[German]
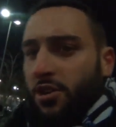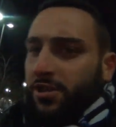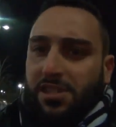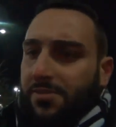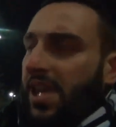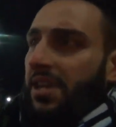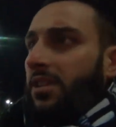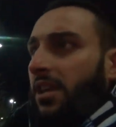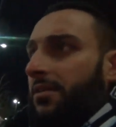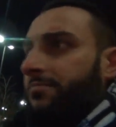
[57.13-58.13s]
Und
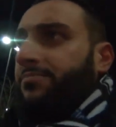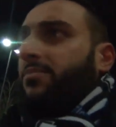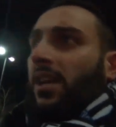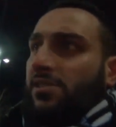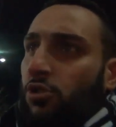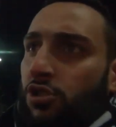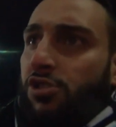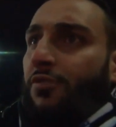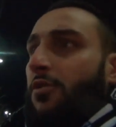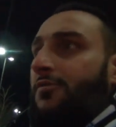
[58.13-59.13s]
deswegen äh, das 0
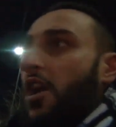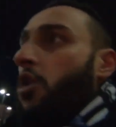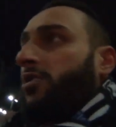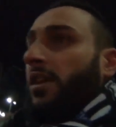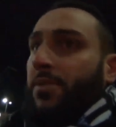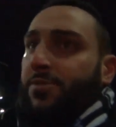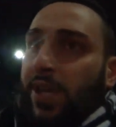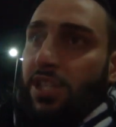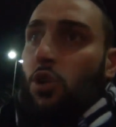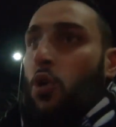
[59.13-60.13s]
zu 5 auch
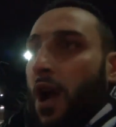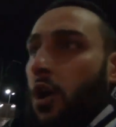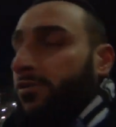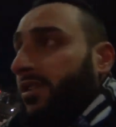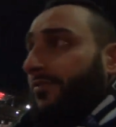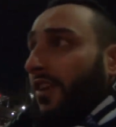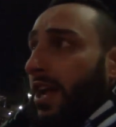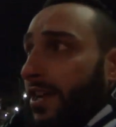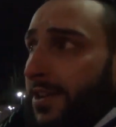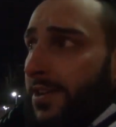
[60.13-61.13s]
dementsprechend hoch
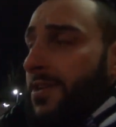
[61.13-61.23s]
ausgefallen.